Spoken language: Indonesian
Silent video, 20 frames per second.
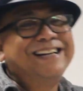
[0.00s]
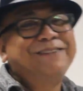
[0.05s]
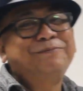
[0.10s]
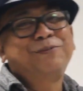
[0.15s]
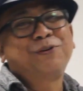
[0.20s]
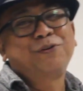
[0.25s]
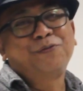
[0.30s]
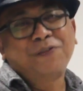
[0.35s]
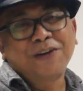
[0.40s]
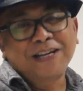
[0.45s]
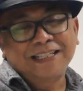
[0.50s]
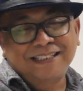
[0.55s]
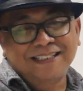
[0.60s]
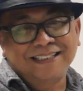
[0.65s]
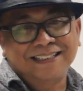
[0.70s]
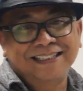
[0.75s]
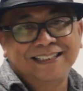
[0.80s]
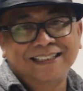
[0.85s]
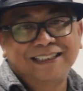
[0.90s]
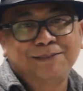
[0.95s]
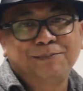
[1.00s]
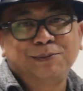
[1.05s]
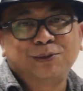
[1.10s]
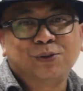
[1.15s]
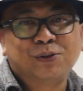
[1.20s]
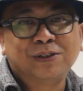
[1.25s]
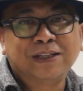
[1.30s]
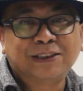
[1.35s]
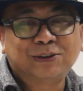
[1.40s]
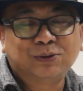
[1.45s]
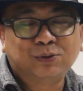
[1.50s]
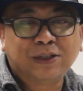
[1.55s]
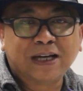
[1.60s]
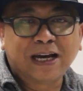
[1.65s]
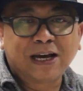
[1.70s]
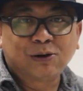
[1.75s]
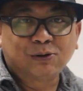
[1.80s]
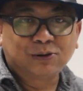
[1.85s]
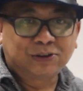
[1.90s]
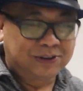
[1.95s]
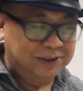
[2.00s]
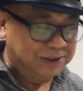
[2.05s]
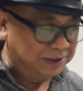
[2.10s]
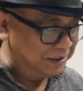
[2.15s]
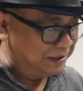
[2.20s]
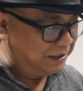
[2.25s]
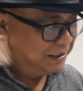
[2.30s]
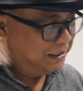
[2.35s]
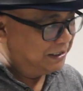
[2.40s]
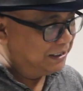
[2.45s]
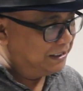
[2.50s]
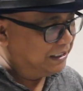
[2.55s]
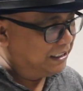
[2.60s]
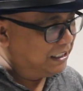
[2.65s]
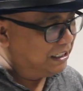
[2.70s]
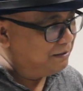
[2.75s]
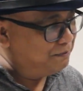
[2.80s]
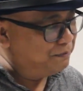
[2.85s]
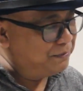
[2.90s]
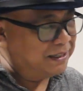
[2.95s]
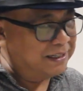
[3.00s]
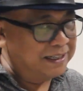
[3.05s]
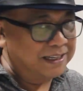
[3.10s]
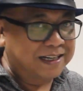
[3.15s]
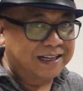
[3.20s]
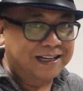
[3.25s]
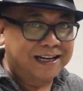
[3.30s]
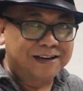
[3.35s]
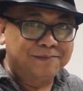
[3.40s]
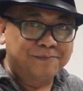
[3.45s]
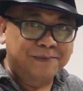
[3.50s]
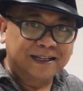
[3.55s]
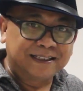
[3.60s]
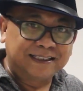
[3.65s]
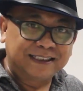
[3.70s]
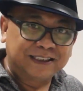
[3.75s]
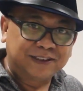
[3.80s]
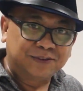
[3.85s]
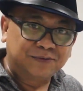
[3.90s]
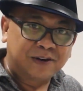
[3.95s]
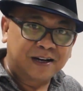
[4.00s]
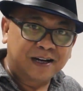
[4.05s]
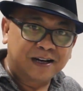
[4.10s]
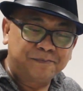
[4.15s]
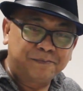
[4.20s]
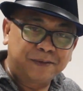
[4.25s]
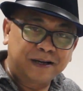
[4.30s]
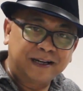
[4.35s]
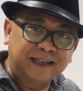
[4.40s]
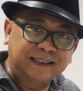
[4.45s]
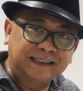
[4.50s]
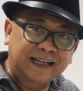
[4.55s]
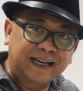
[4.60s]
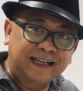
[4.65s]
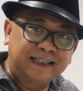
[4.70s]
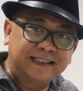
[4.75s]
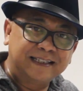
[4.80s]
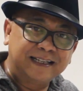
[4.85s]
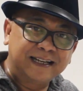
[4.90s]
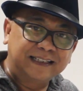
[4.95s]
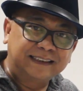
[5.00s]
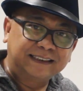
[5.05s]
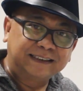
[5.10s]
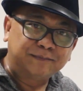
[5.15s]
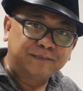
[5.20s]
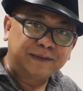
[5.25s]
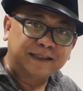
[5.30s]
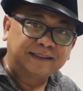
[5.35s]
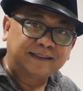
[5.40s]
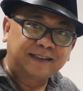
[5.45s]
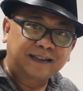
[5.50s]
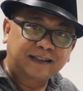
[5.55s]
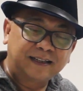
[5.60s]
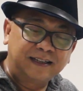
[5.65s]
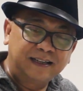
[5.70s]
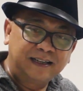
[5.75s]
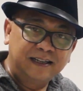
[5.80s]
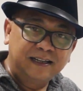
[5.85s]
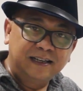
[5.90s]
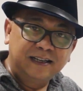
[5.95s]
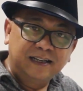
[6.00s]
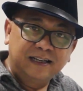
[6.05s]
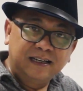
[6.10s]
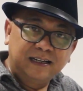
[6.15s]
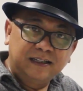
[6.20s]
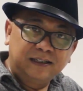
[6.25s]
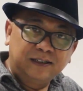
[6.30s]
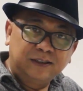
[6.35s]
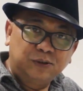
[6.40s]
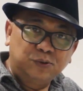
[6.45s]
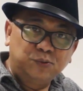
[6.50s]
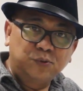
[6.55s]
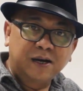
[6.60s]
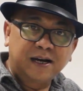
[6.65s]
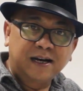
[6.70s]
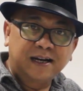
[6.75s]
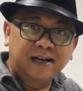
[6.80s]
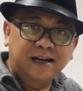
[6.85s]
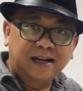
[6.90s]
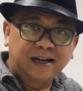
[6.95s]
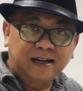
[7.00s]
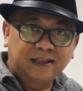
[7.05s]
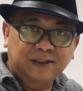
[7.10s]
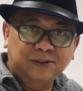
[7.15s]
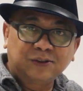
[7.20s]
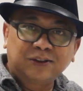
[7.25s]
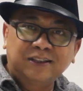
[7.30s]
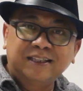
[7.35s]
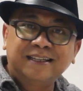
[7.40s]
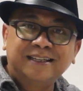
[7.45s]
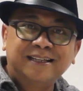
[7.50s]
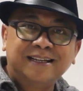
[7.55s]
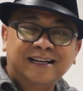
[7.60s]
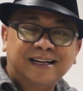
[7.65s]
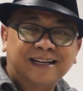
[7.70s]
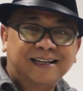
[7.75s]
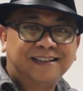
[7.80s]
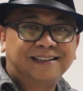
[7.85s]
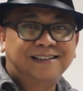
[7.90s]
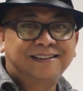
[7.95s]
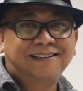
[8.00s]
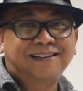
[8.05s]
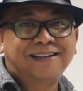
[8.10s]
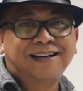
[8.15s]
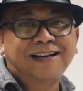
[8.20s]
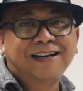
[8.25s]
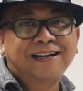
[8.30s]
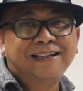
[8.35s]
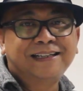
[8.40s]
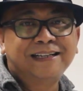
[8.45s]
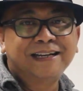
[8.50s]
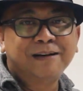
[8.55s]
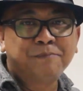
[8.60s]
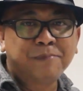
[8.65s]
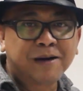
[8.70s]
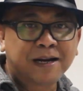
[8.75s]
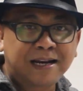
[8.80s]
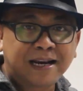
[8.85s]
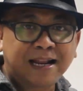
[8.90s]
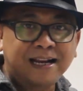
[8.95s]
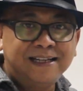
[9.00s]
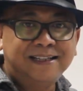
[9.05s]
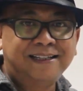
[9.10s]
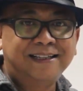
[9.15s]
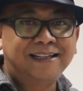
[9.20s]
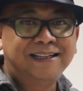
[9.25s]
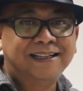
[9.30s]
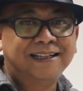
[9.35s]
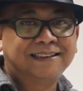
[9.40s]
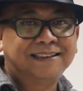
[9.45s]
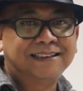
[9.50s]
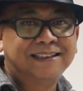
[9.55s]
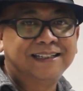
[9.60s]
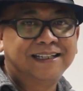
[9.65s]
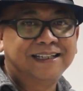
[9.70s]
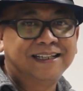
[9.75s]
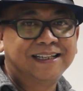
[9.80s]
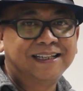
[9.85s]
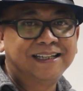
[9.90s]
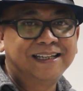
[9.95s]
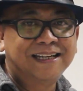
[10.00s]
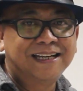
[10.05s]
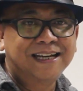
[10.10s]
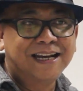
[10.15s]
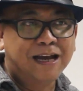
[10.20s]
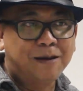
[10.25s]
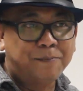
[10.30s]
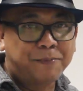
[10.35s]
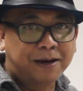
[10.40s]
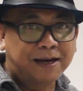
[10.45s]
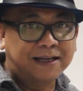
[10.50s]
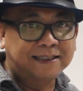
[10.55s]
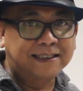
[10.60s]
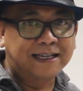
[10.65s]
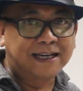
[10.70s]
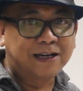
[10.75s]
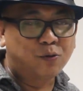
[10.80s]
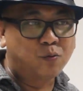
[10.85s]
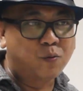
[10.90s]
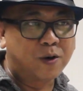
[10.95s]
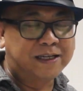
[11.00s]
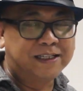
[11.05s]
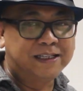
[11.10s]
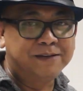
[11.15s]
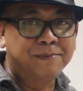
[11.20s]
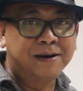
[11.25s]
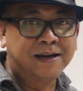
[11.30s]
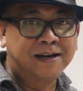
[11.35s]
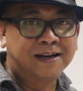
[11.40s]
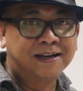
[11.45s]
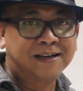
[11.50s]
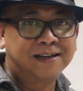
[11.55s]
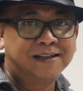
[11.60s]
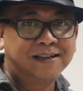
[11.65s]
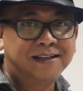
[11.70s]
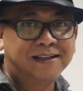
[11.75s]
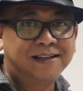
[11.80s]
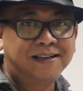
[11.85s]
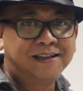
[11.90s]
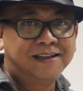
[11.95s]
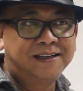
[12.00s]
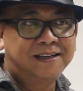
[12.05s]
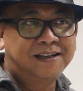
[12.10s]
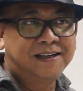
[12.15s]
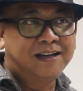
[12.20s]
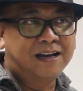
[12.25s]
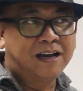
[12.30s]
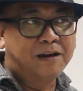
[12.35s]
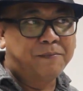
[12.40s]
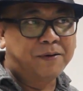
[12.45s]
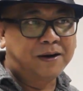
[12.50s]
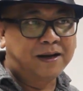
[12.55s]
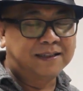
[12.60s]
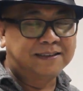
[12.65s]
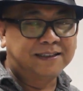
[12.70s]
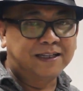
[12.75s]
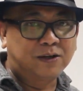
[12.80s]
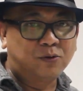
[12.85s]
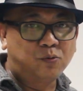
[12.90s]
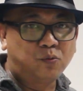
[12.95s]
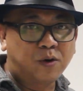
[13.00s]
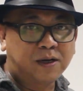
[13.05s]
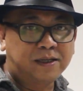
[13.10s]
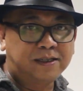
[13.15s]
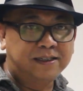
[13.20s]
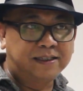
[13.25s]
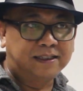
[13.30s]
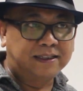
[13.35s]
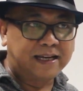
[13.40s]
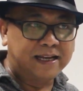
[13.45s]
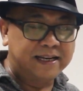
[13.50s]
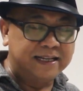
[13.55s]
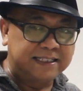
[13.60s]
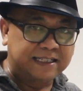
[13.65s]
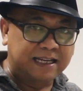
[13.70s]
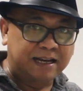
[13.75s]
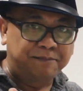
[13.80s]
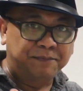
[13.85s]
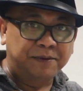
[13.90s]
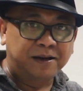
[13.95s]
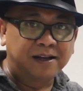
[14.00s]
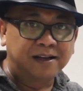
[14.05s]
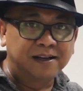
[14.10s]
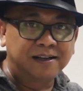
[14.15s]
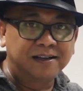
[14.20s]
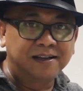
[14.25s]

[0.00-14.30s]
Profesi sebetulnya sudah harus dipikirkan mahasiswa pada saat dia semester 2 atau 3 karena dia mengenali dirinya sendiri. Apakah saya kuat di mana? Apakah saya kuat di teknis apa?